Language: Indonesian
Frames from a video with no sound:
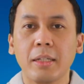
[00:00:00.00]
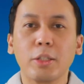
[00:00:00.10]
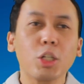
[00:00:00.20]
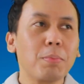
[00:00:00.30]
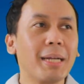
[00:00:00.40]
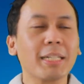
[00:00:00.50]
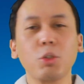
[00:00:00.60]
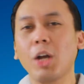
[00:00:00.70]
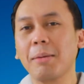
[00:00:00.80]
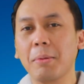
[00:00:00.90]
Terus banyak
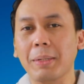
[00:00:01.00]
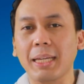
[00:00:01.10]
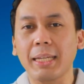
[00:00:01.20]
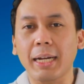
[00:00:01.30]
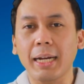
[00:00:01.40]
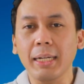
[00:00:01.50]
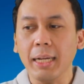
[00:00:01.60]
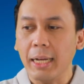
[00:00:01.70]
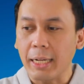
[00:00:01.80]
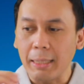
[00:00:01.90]
juga yang mempertanyakan
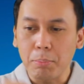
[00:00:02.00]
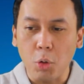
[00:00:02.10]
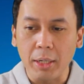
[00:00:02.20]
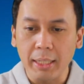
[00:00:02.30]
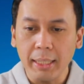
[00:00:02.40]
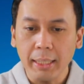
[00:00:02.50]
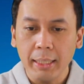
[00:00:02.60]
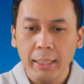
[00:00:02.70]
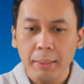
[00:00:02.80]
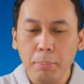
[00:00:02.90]
kripto ini
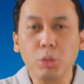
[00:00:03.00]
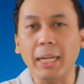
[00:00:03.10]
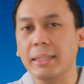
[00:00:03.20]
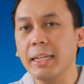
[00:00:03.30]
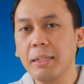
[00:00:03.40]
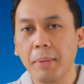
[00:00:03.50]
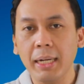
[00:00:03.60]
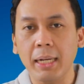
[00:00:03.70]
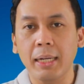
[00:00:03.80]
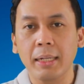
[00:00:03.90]
pusatnya di
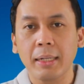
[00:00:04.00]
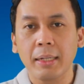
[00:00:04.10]
mana?